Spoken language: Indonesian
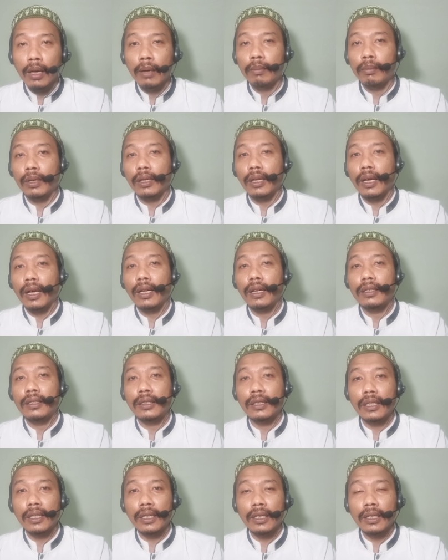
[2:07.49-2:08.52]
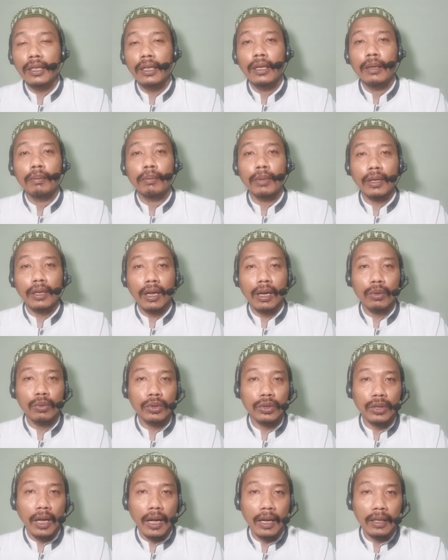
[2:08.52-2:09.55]
berkah rezeki, berkah
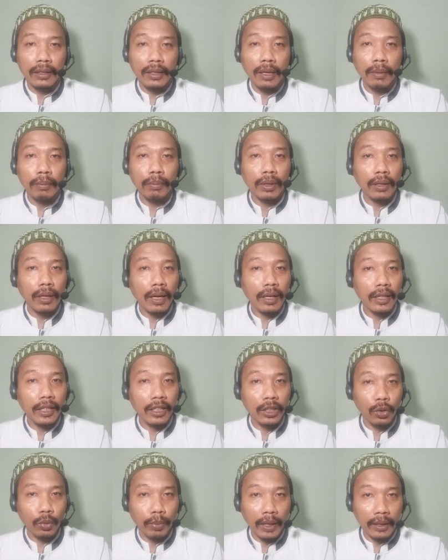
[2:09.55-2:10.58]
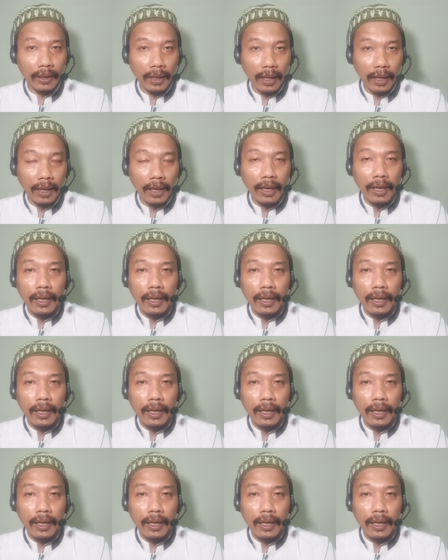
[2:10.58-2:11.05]
usahanya, berkah kehidupannya.